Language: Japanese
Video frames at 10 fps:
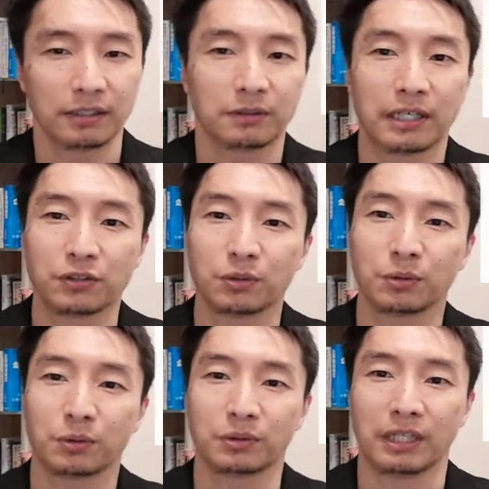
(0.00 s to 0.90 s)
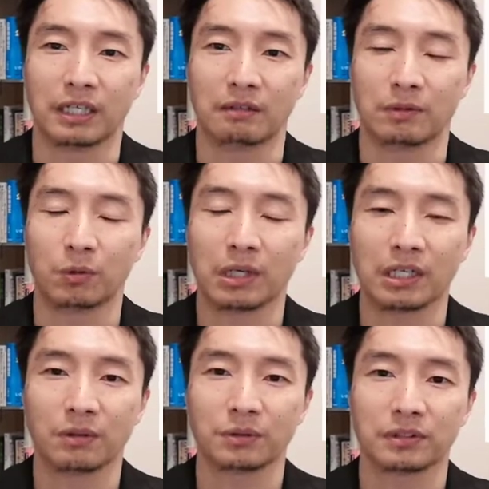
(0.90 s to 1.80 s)
で、最初の方でお
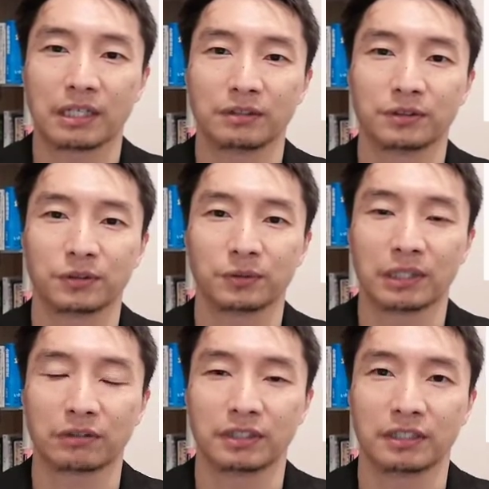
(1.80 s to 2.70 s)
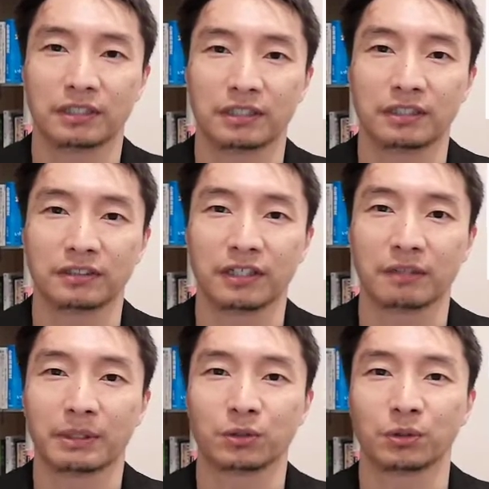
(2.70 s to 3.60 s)
金を使う集客にしてい
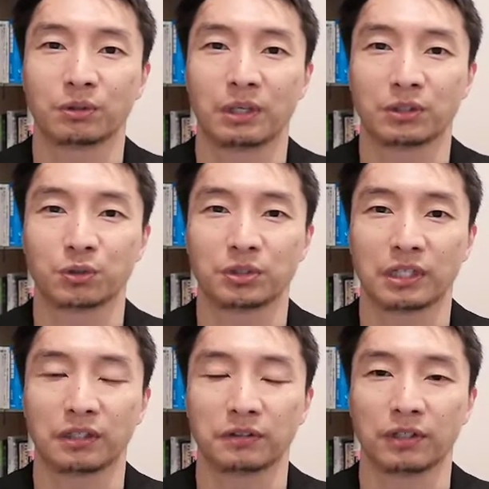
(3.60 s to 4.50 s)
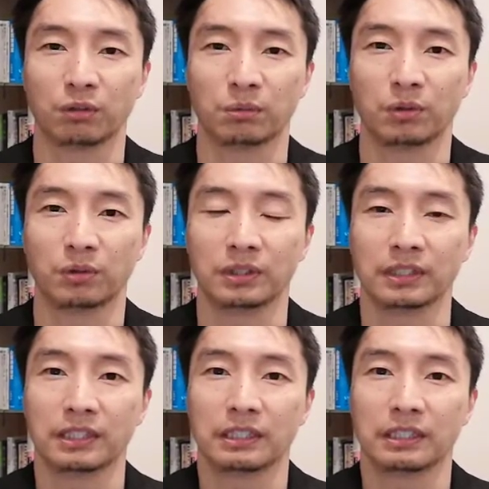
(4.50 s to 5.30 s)
きましょうっていう話をしたんですけども、